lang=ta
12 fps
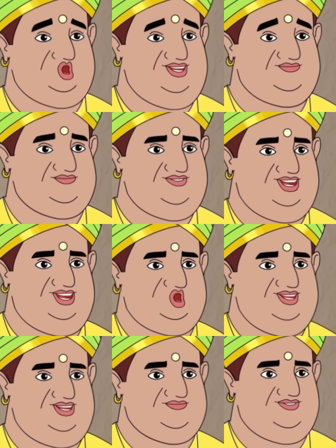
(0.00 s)
இன்னைக்கு
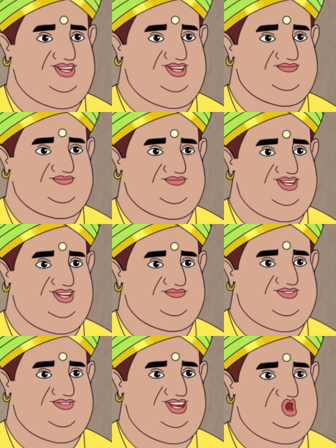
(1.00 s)
என்ன சமைக்க போற
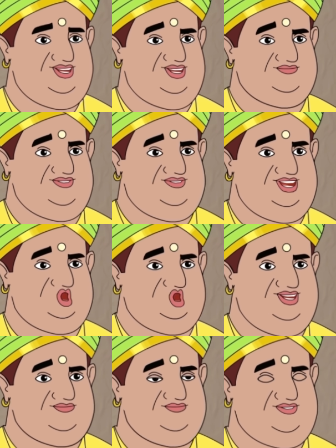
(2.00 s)
ஏதாவது புதுசா
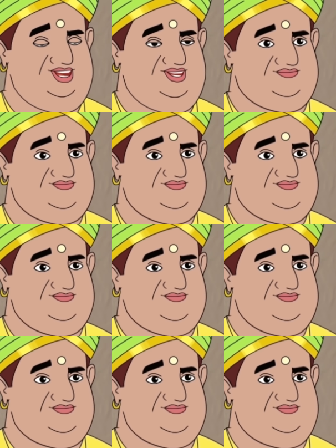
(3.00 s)
சாப்பிடணும் போல